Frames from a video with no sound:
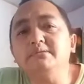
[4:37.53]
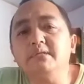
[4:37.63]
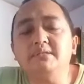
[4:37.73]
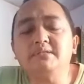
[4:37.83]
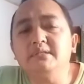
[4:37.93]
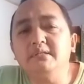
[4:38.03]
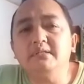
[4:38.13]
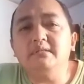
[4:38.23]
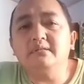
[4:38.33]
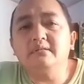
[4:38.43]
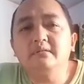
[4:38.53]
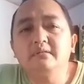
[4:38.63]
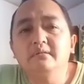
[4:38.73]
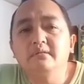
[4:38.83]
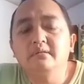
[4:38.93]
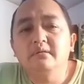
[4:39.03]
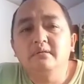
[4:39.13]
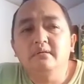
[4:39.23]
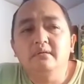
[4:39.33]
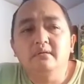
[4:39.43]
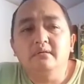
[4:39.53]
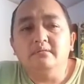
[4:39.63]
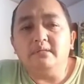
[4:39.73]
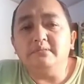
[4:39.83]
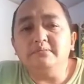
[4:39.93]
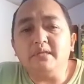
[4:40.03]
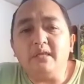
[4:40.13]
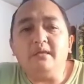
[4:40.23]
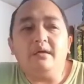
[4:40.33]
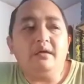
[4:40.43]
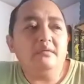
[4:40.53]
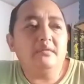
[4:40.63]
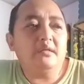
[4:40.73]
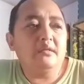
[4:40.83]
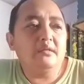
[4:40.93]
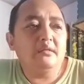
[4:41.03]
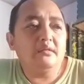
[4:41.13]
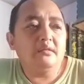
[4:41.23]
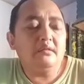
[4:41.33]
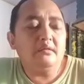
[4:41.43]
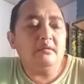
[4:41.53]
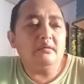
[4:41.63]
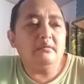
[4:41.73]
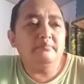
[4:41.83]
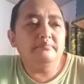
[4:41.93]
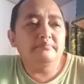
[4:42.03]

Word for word: saya sendiri dan saya adalah uh,